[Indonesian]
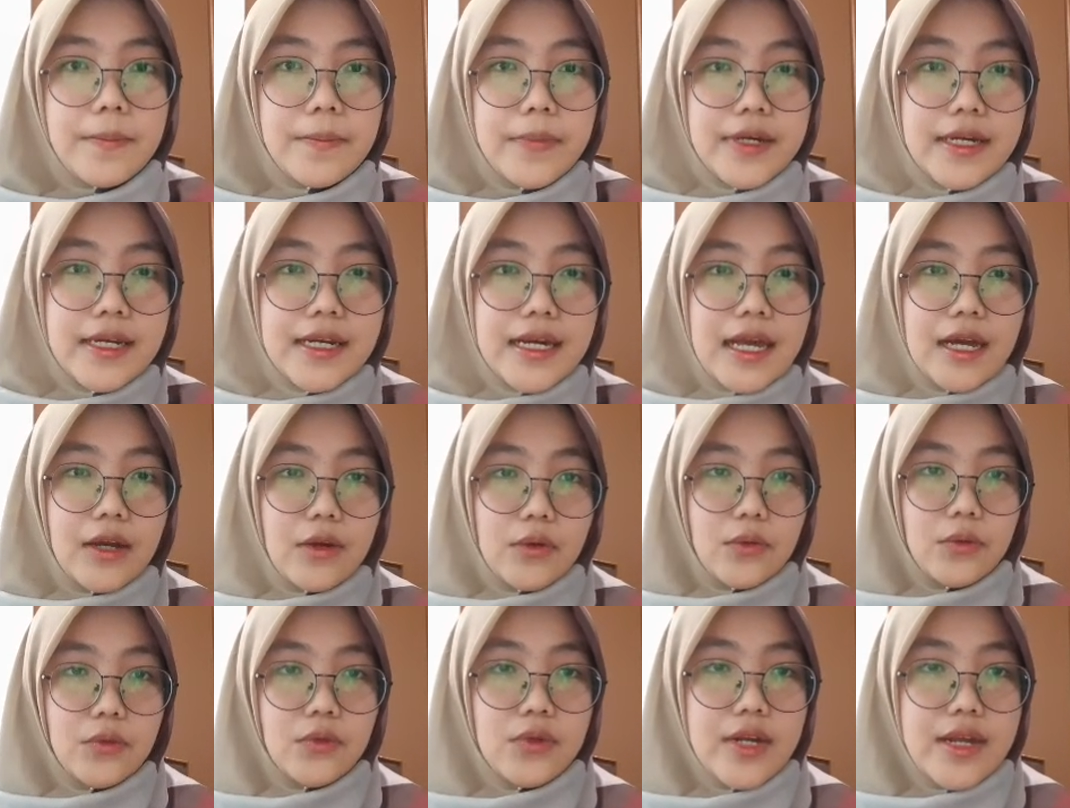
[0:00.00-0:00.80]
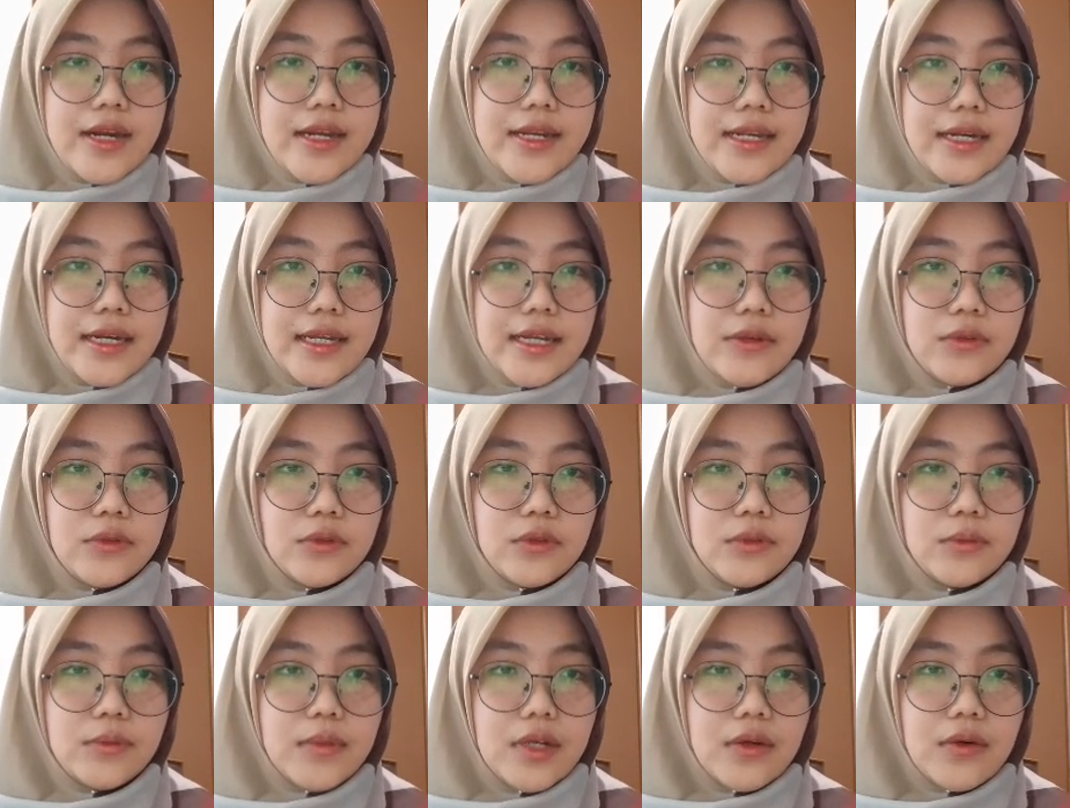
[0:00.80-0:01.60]
perilaku dan nilai
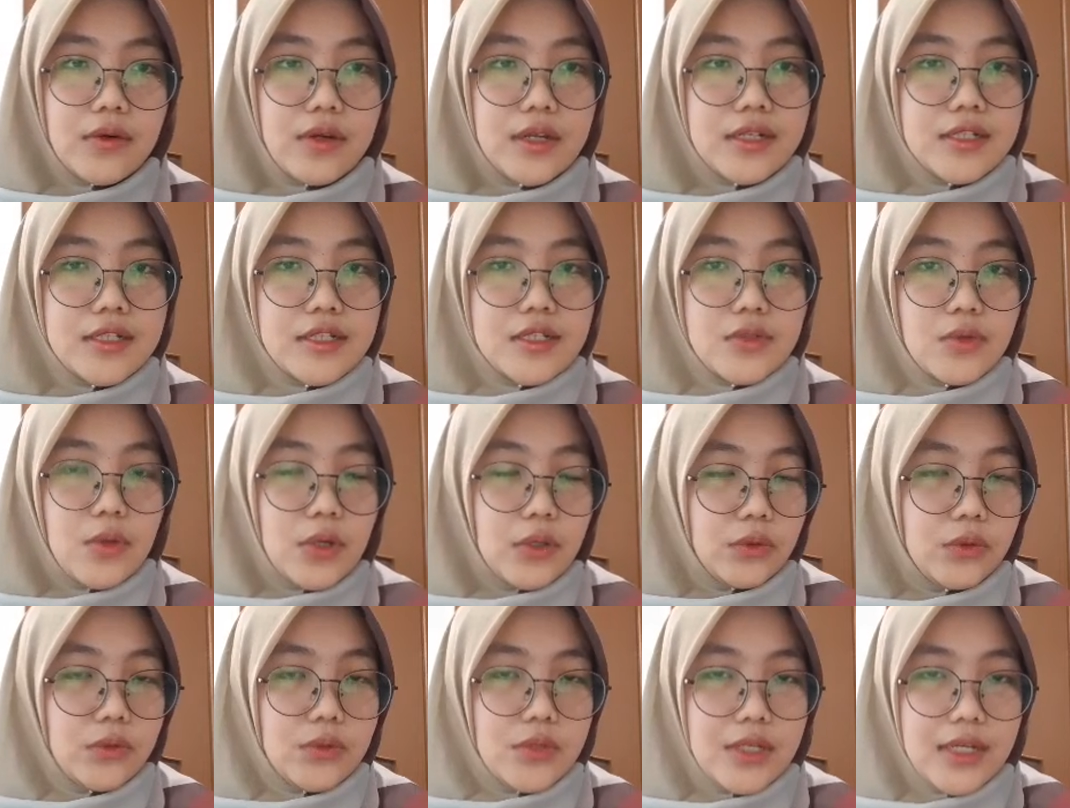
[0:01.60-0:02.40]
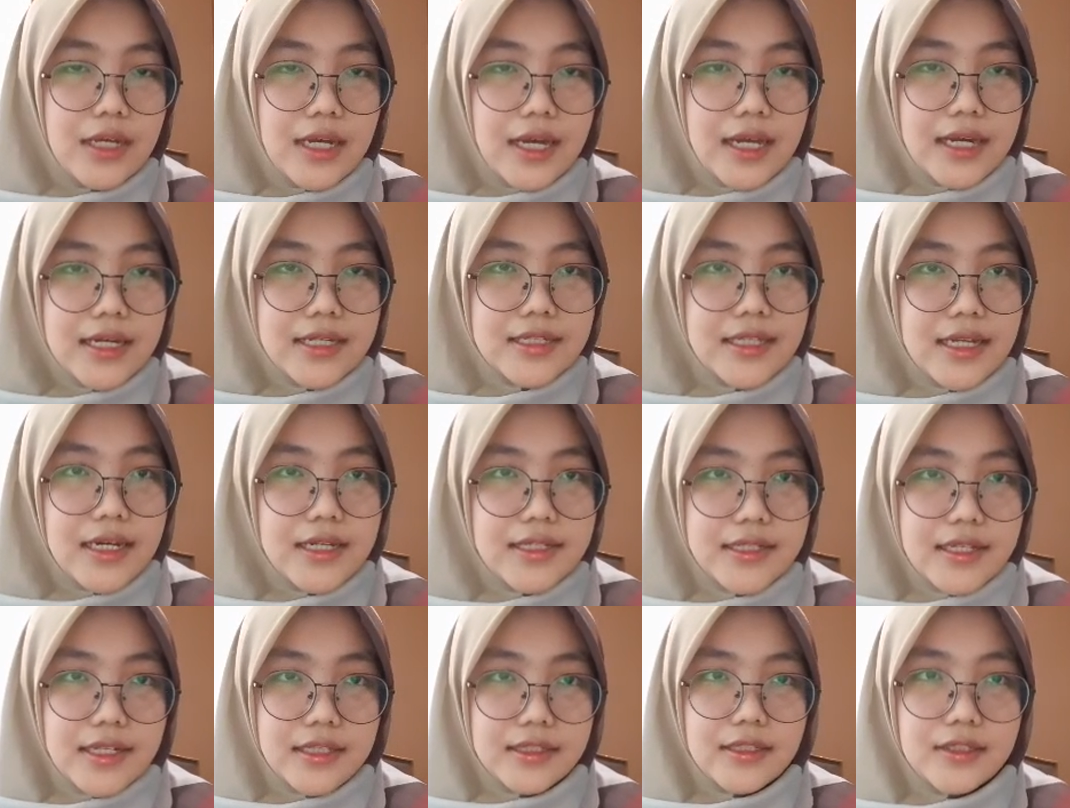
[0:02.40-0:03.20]
untuk melakukan sesuatu dengan
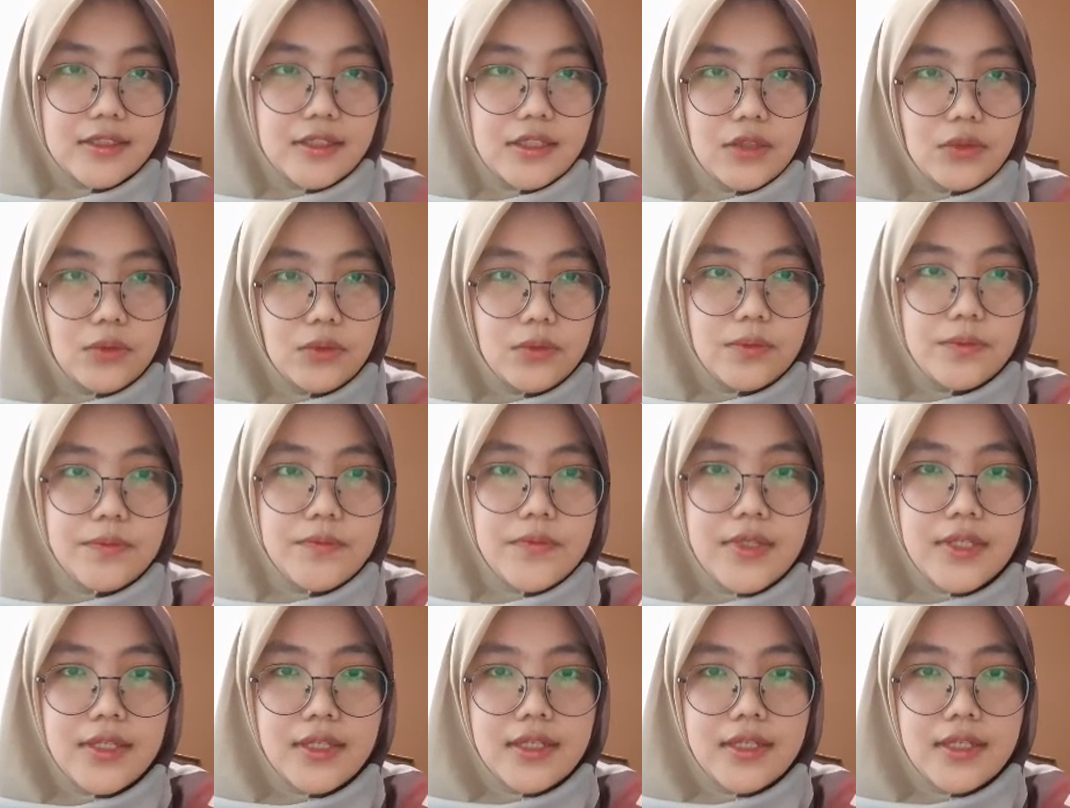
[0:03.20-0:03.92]
cara-cara tertentu.